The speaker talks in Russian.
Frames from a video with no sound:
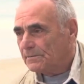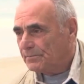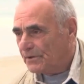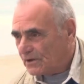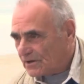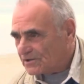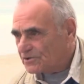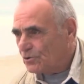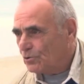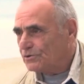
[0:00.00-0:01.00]

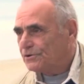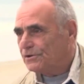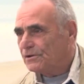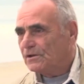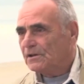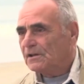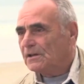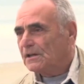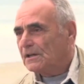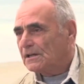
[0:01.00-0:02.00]
перерасход
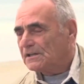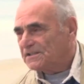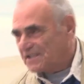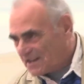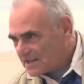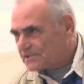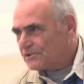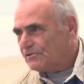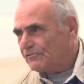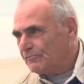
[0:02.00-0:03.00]

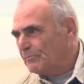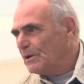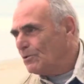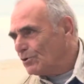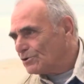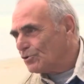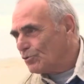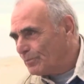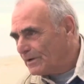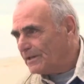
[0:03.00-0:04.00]
средств в миллион
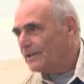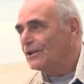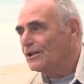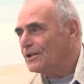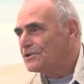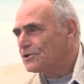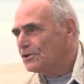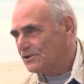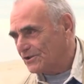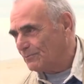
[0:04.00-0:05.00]
рублей
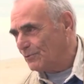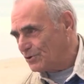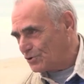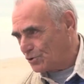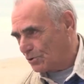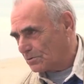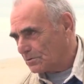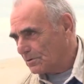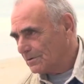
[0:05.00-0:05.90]
лично за мой счет.